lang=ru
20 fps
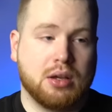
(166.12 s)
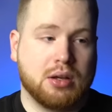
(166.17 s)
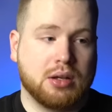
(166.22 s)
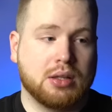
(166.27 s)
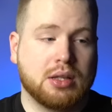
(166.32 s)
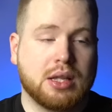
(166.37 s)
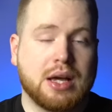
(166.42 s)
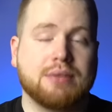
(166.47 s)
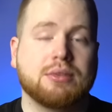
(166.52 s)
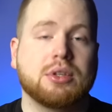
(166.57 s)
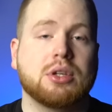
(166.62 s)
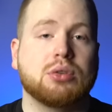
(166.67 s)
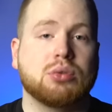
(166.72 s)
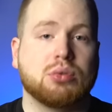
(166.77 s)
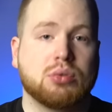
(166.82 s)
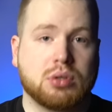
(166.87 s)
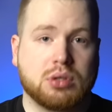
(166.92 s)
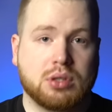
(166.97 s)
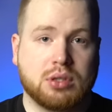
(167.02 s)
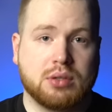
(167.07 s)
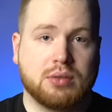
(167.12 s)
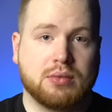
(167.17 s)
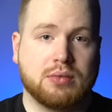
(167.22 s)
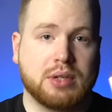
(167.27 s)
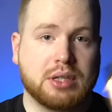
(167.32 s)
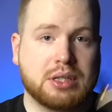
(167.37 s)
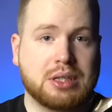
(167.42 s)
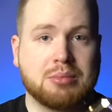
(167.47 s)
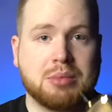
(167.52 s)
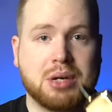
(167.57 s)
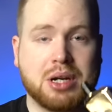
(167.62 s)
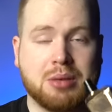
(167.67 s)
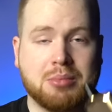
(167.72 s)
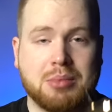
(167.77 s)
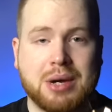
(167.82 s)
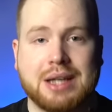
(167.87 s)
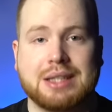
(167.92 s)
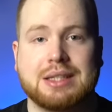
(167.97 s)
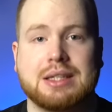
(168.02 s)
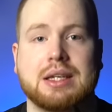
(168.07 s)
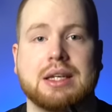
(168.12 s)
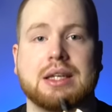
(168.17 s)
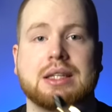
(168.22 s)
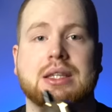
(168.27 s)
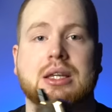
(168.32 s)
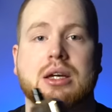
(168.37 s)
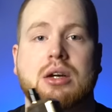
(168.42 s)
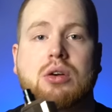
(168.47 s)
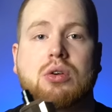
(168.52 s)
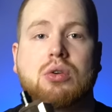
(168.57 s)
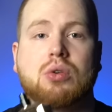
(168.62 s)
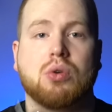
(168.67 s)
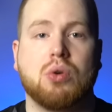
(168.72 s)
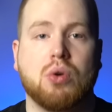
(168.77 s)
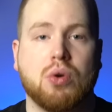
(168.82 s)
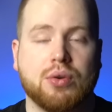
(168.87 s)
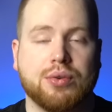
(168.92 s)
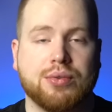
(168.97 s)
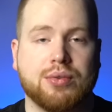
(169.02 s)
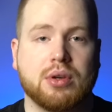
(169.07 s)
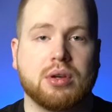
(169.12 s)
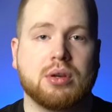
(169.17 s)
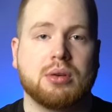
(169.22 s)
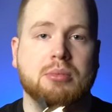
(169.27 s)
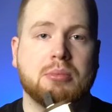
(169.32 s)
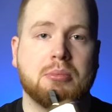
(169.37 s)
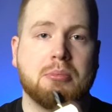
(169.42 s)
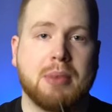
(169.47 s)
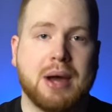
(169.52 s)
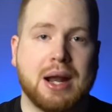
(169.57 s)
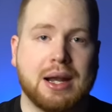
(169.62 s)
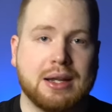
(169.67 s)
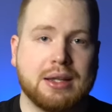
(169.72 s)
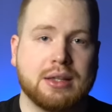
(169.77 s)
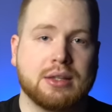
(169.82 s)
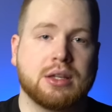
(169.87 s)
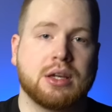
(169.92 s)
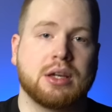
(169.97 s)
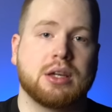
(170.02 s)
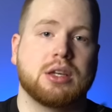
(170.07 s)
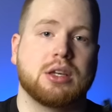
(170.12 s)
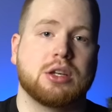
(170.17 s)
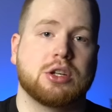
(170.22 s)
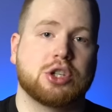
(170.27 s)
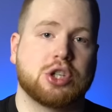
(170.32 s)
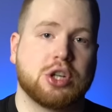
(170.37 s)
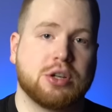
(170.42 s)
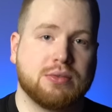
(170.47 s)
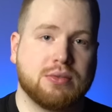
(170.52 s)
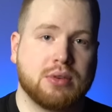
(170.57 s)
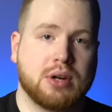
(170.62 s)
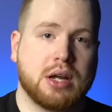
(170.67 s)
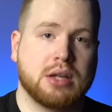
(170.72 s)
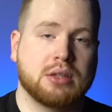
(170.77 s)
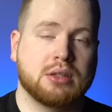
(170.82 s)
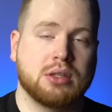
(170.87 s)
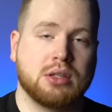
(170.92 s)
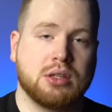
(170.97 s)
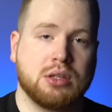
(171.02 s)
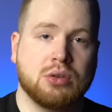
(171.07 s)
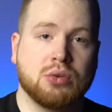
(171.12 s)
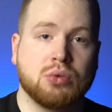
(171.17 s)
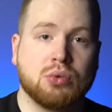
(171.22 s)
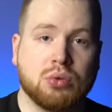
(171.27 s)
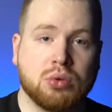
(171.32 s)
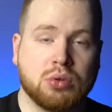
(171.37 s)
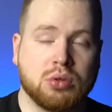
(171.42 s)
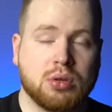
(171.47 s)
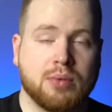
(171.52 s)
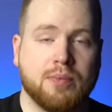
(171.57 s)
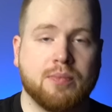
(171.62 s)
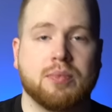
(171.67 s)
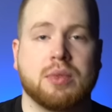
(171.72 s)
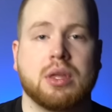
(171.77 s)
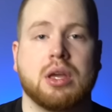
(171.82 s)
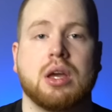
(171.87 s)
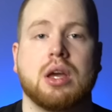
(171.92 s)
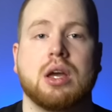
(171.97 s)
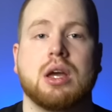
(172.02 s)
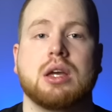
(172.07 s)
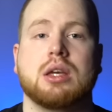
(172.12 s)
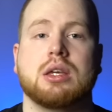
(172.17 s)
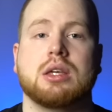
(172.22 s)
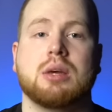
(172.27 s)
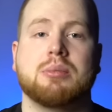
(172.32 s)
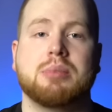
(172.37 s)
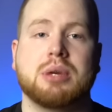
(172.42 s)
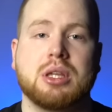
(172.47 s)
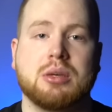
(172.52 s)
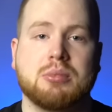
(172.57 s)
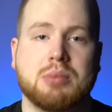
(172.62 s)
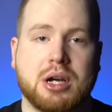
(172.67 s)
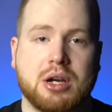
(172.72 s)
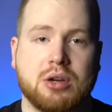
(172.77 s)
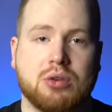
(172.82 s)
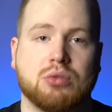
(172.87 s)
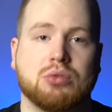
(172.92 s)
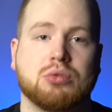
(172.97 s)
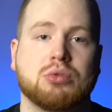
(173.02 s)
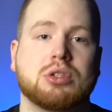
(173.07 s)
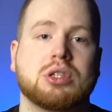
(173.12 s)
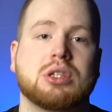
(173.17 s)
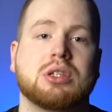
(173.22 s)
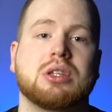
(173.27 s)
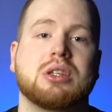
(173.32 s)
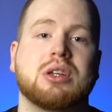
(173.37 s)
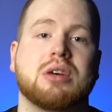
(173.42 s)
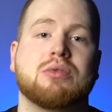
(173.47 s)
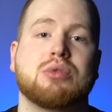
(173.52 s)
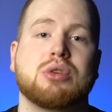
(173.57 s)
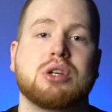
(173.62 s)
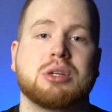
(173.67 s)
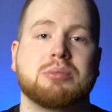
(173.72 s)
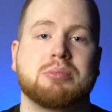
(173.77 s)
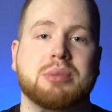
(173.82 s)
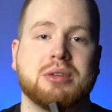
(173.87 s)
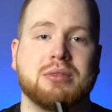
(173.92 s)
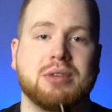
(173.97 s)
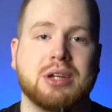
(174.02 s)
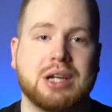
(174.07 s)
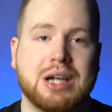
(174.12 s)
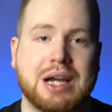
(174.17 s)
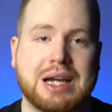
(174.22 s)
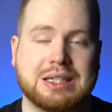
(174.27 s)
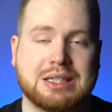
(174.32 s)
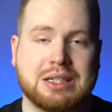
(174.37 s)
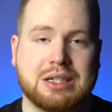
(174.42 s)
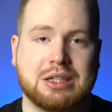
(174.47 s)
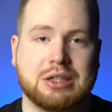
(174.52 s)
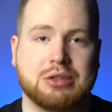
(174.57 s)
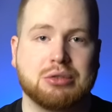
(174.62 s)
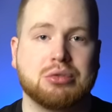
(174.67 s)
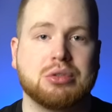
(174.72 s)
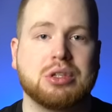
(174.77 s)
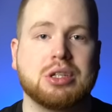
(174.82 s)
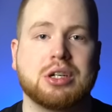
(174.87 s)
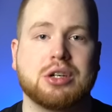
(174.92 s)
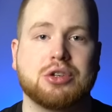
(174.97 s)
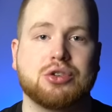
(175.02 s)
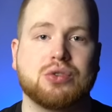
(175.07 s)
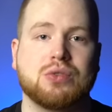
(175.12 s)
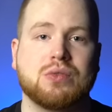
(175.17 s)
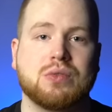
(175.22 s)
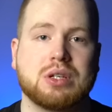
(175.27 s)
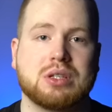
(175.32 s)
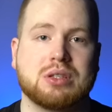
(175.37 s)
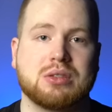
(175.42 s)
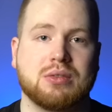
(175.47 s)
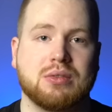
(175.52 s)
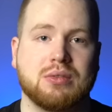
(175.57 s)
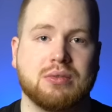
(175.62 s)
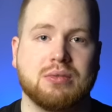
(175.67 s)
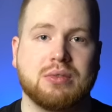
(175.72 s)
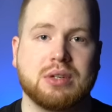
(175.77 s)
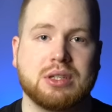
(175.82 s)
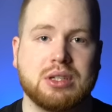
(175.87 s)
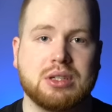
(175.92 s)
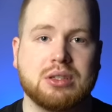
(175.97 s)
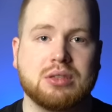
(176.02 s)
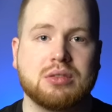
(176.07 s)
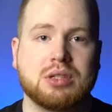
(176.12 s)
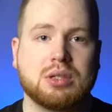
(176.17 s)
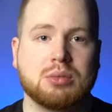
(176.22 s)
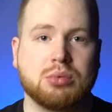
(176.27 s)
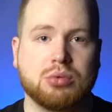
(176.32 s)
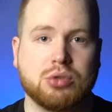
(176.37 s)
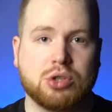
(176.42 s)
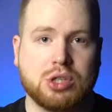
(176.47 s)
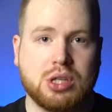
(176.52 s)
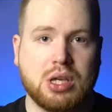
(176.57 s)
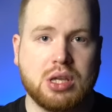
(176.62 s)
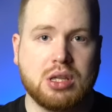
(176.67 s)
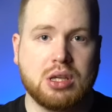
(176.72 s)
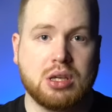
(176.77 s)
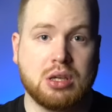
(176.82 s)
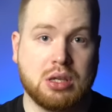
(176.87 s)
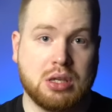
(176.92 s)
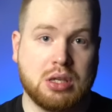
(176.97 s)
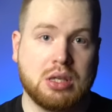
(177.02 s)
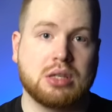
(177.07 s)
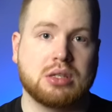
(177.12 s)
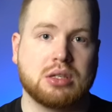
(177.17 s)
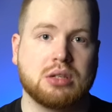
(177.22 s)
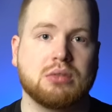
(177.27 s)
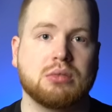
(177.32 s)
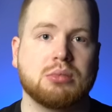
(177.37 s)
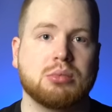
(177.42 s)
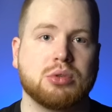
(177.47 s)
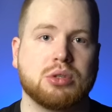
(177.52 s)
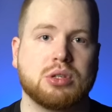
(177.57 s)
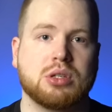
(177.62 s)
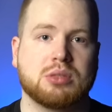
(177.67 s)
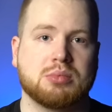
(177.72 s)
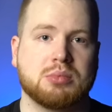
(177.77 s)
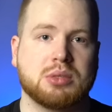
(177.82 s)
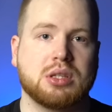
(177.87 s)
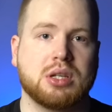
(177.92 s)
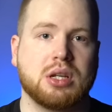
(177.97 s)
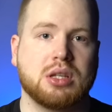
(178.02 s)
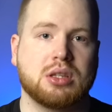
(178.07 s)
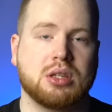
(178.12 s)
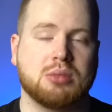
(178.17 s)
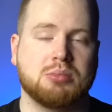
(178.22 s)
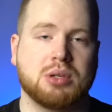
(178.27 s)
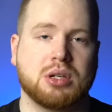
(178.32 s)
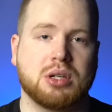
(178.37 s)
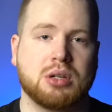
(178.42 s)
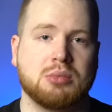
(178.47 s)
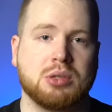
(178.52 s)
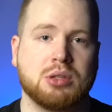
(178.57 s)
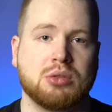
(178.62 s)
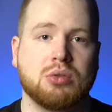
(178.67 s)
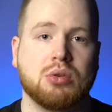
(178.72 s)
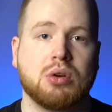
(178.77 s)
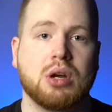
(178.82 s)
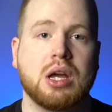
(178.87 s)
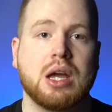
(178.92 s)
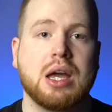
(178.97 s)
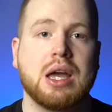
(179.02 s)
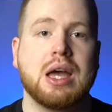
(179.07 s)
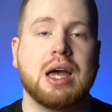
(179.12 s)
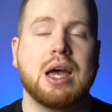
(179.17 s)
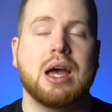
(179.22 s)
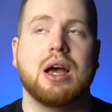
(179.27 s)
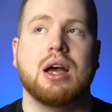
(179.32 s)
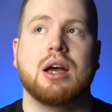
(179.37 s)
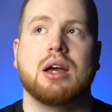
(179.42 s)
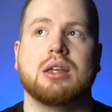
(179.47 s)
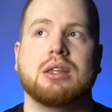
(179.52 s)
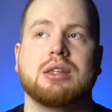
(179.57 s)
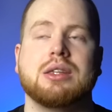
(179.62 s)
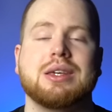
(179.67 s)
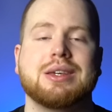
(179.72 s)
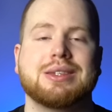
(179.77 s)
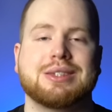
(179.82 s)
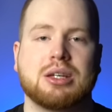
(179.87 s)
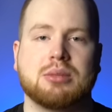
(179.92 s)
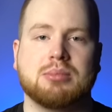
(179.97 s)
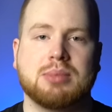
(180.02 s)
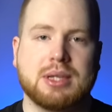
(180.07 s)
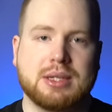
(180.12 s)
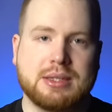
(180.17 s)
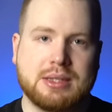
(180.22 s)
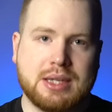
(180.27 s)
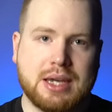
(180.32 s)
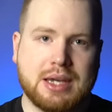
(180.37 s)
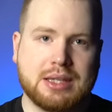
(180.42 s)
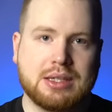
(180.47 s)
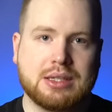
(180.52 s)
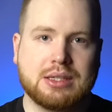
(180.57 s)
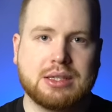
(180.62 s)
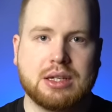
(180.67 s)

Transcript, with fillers: Главные ноты в этом аромате это кофе, малина, шафран и ут. Я понимаю, ноты довольно привлекательные, но не хочу вас вводить в заблуждение, и если вы будете смотреть на пирамиду, не соблазняйтесь